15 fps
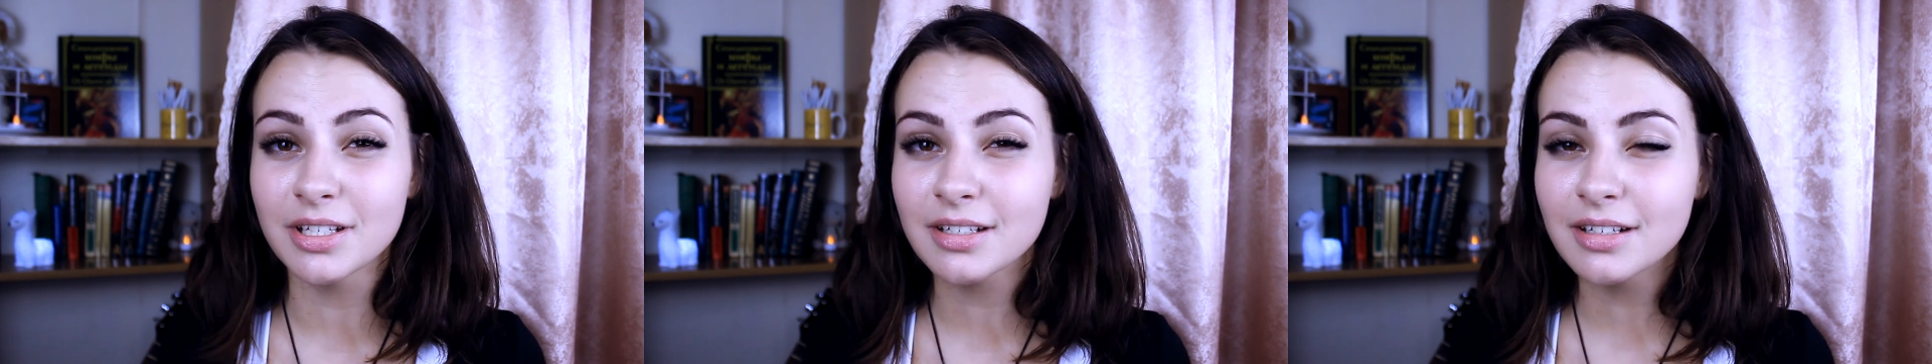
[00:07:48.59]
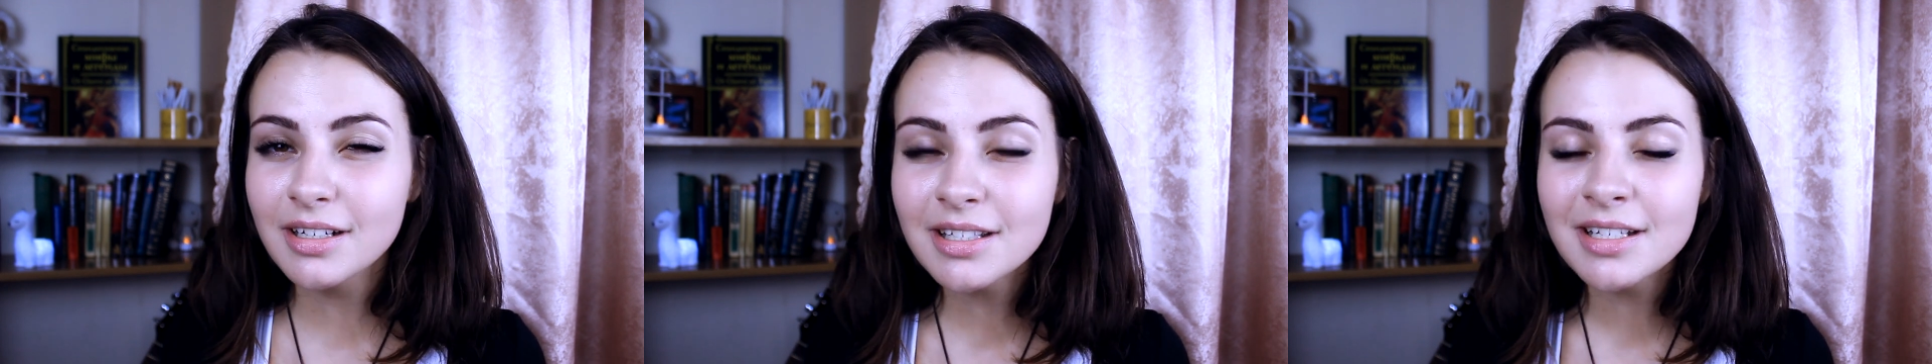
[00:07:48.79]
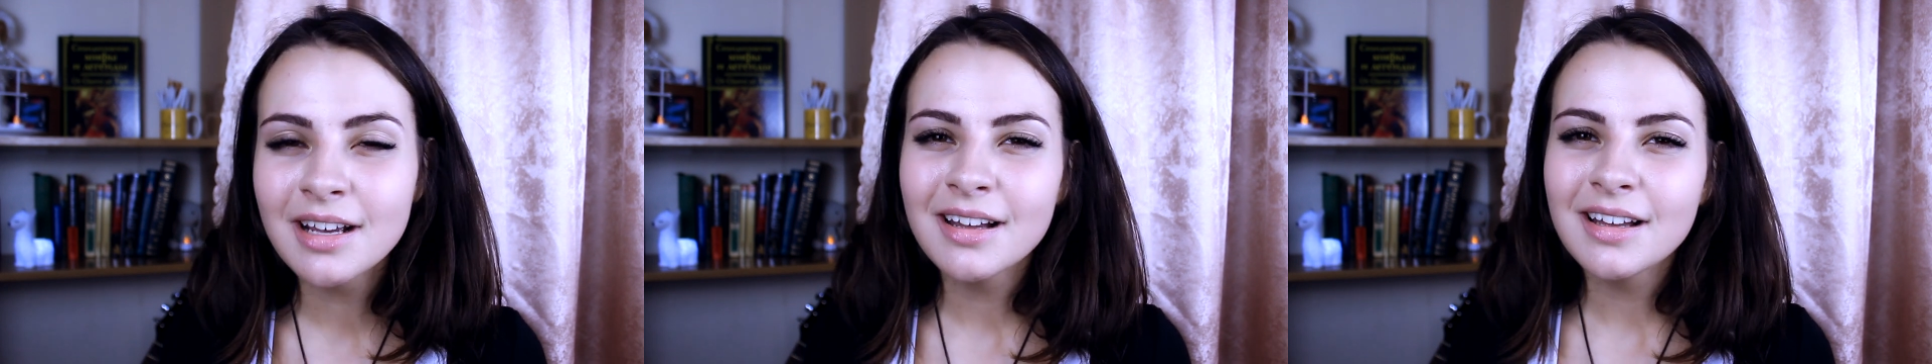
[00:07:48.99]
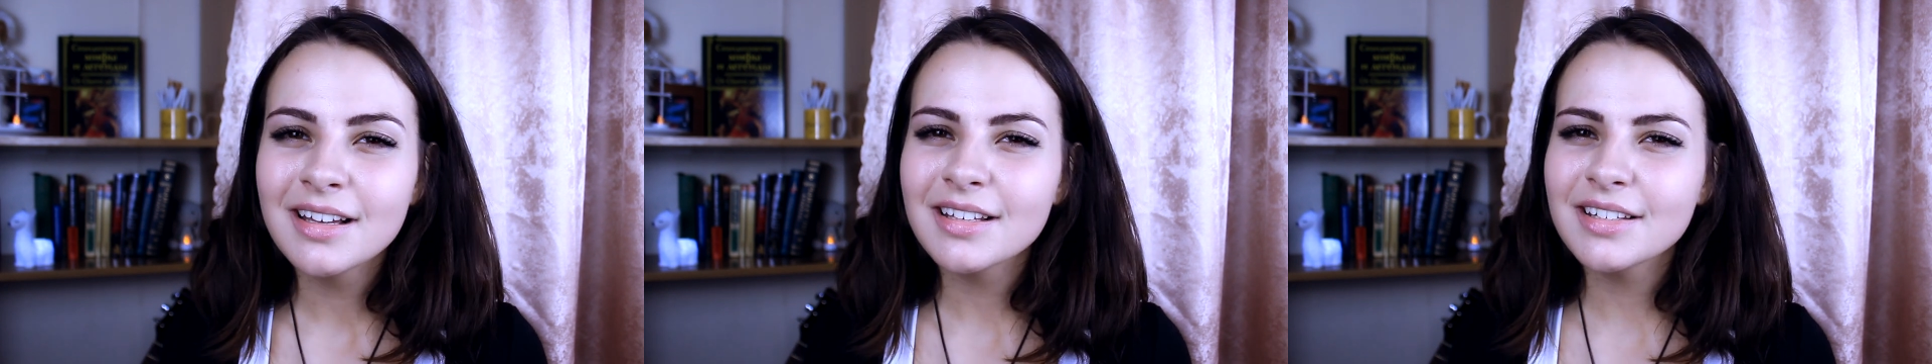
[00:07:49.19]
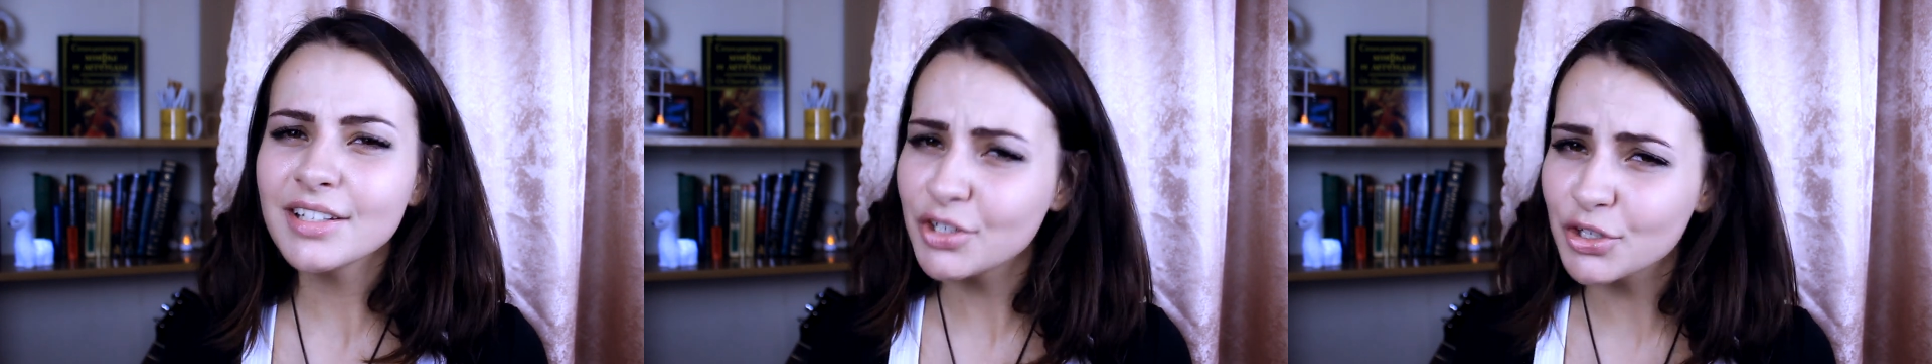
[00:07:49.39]
скрыть,
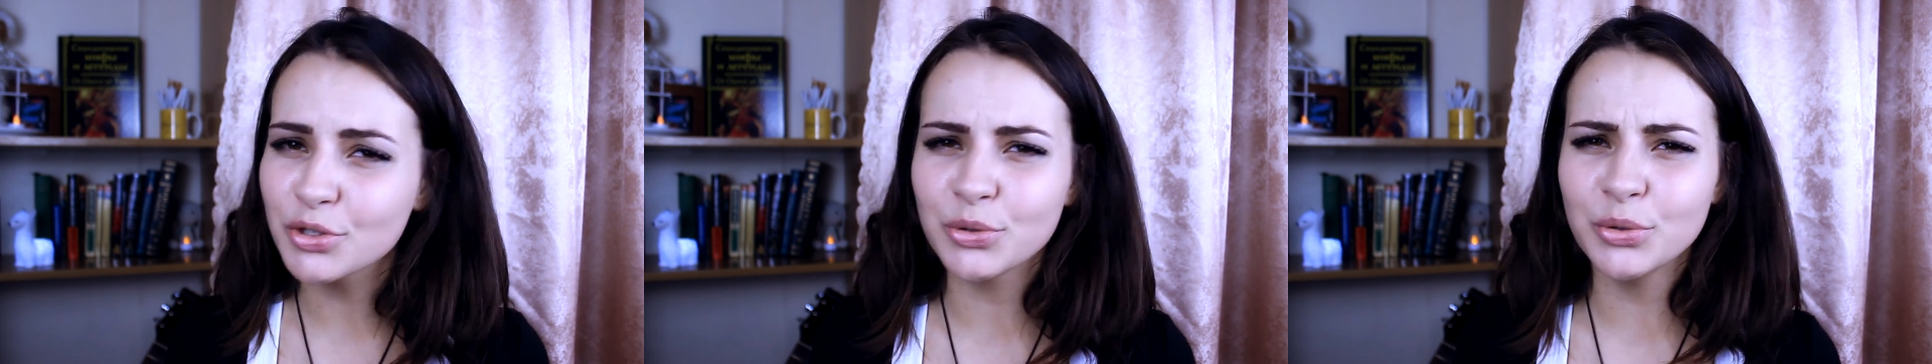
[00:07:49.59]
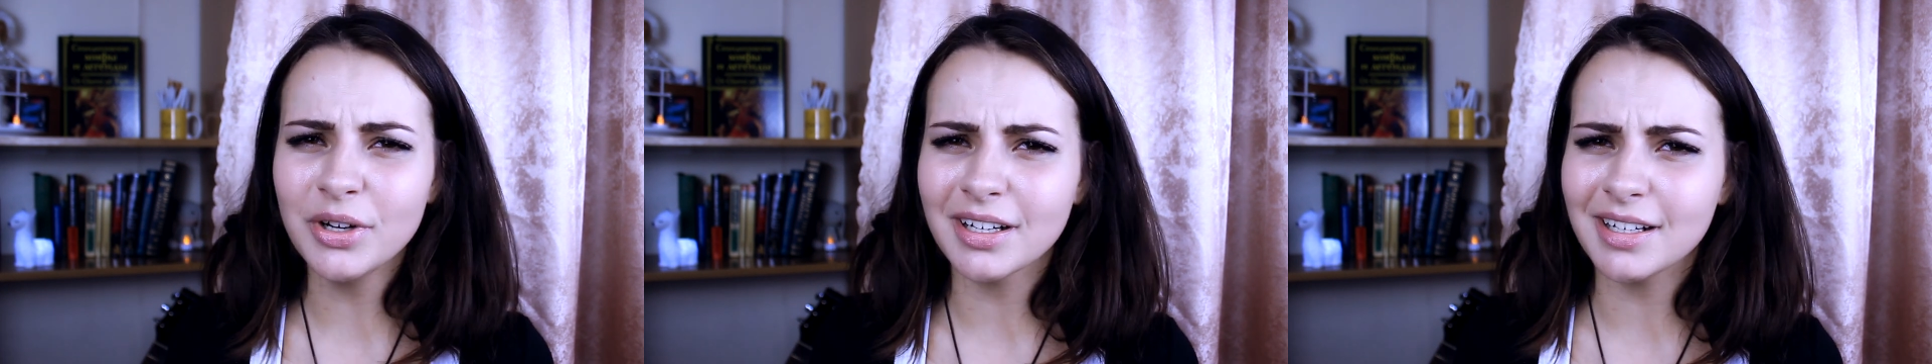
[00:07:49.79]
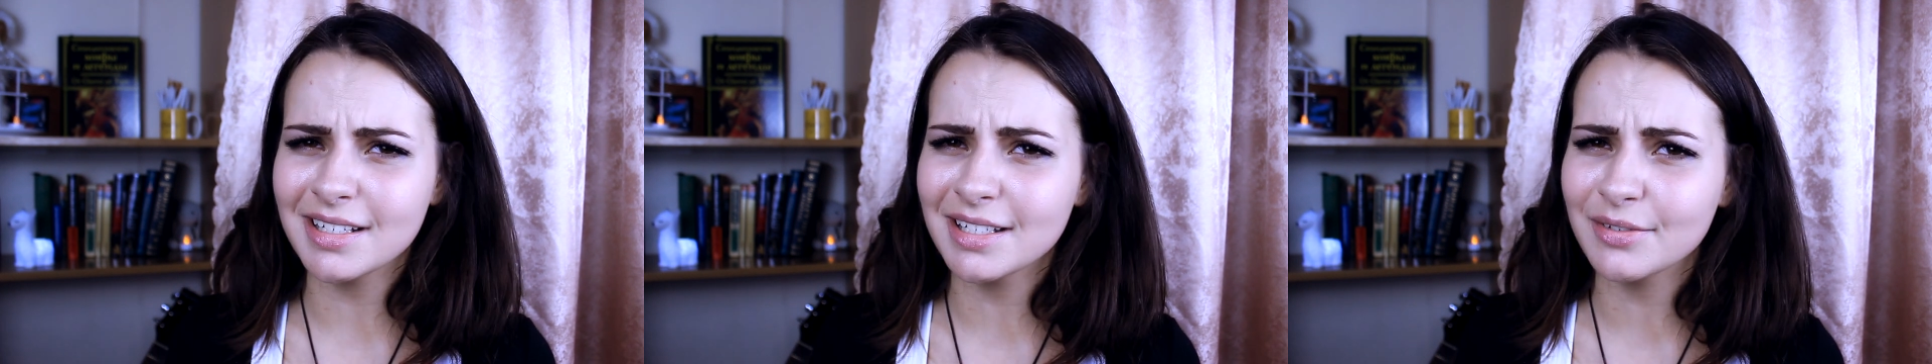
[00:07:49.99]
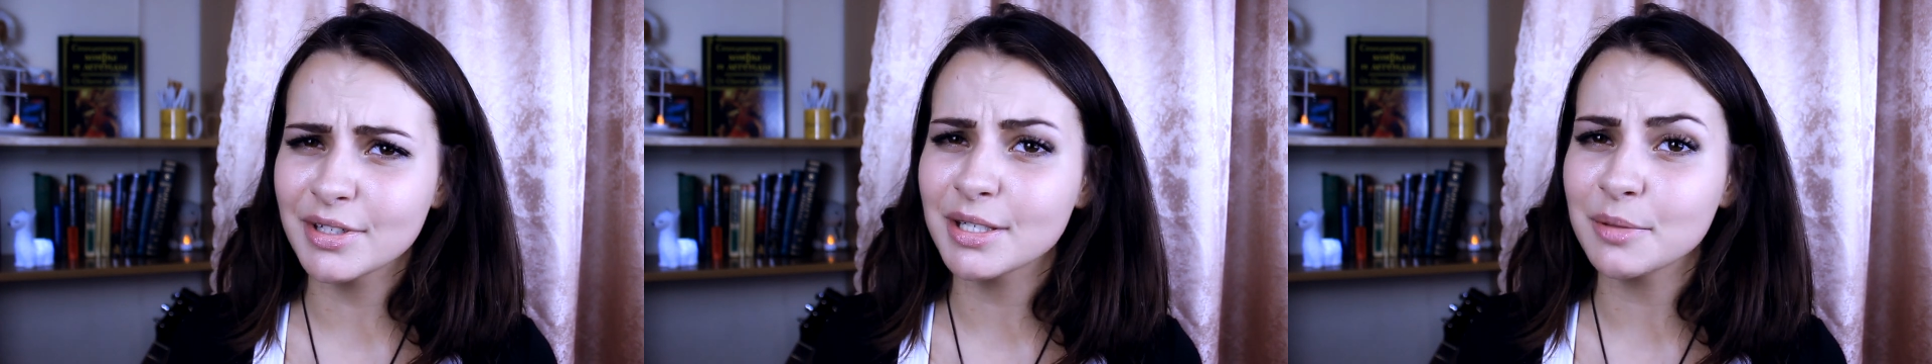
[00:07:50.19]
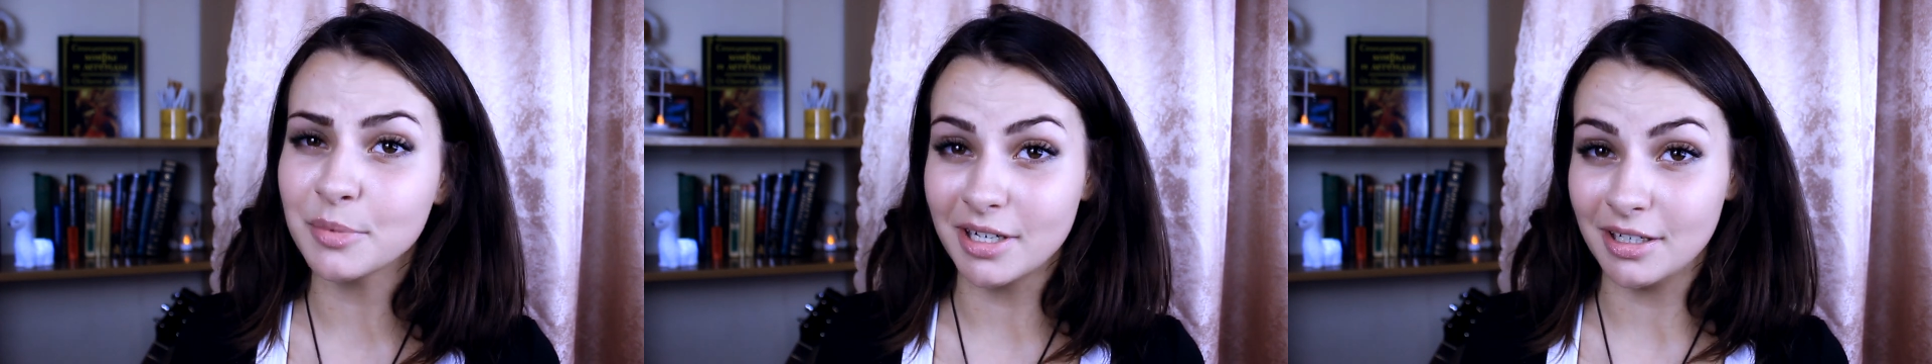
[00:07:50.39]
зачастую оказывается